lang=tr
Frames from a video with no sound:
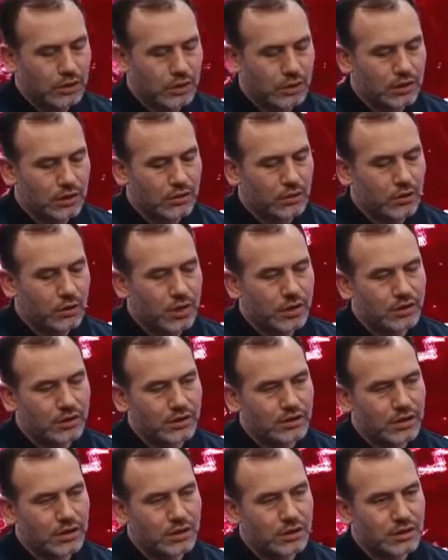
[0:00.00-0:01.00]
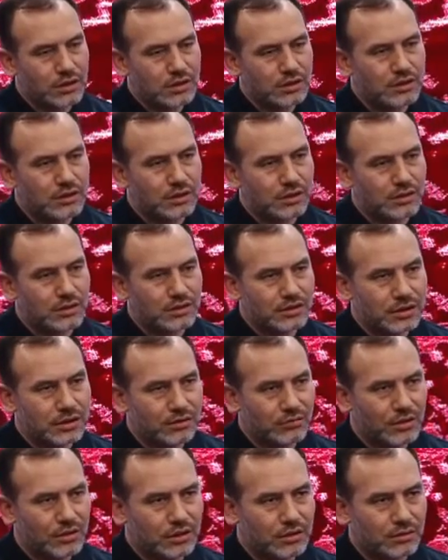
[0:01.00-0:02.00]
eğer o ailede inançlı insan
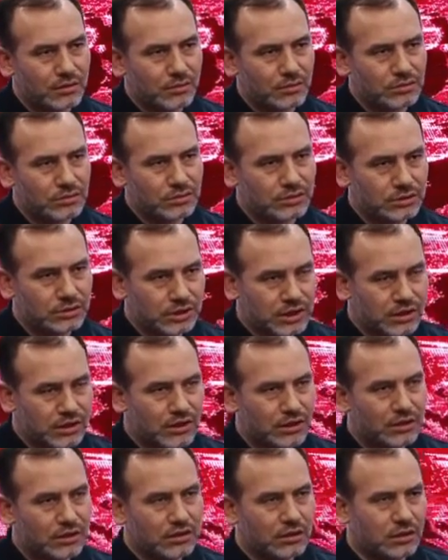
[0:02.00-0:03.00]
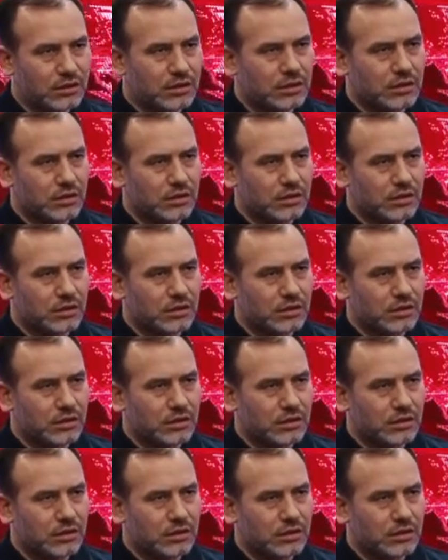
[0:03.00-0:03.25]
var onu ya da e,